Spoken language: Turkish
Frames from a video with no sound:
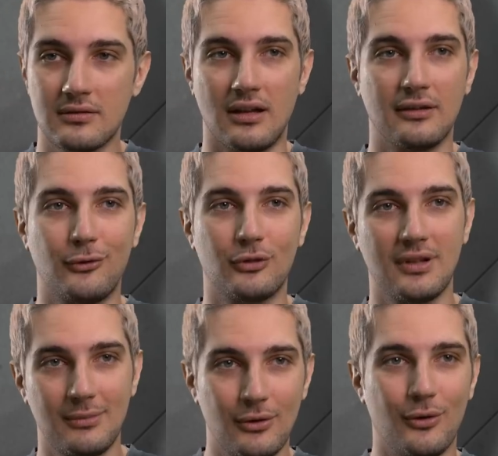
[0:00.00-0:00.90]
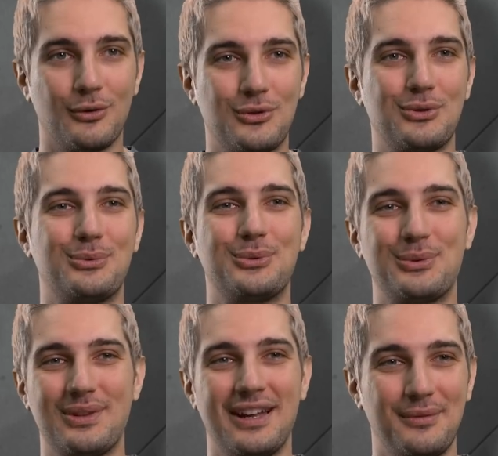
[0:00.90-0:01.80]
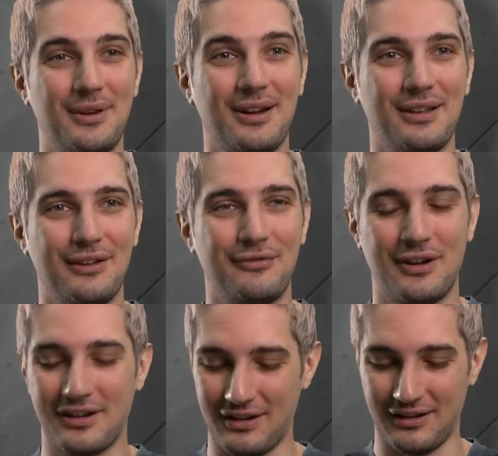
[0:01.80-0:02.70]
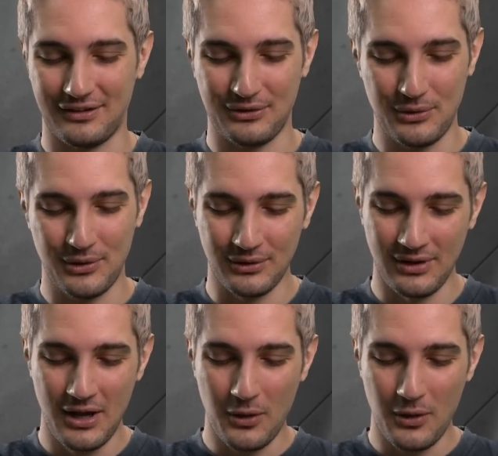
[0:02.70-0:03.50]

Sandford'da bile o küçük düzlüklerde ne kadar fark yarattığını gördük.